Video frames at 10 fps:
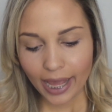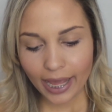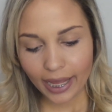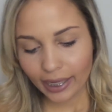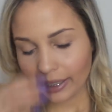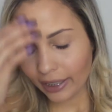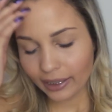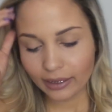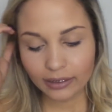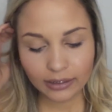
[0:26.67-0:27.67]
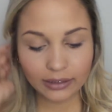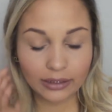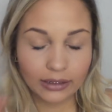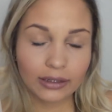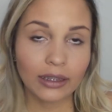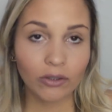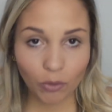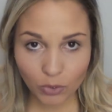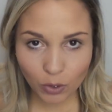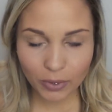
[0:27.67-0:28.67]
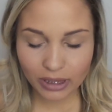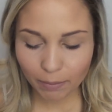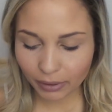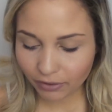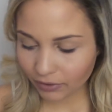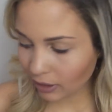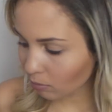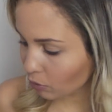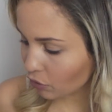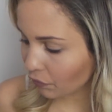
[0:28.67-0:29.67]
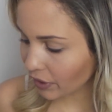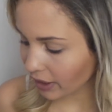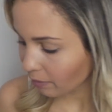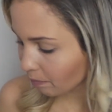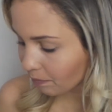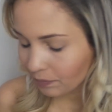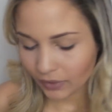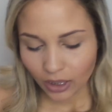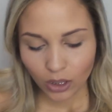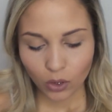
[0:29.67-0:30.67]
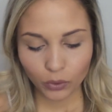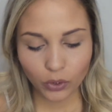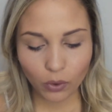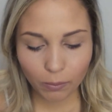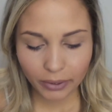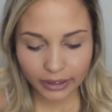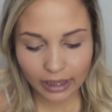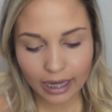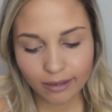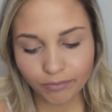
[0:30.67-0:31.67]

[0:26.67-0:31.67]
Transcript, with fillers: É, Vamos começar pela feira do Fair, que eu comprei lá.